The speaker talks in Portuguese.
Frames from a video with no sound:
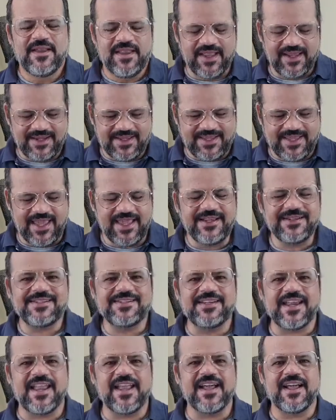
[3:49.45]
Ele quis
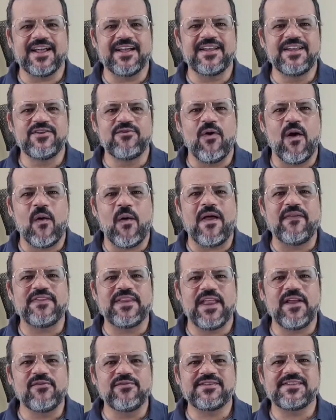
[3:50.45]
ser igual a
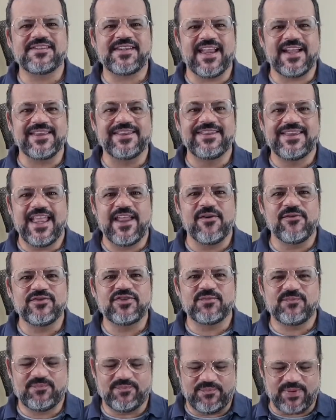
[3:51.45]
Deus, ser
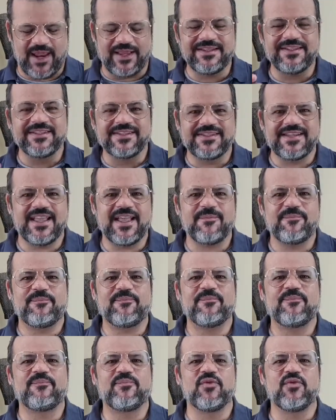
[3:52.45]
Deus para dizer,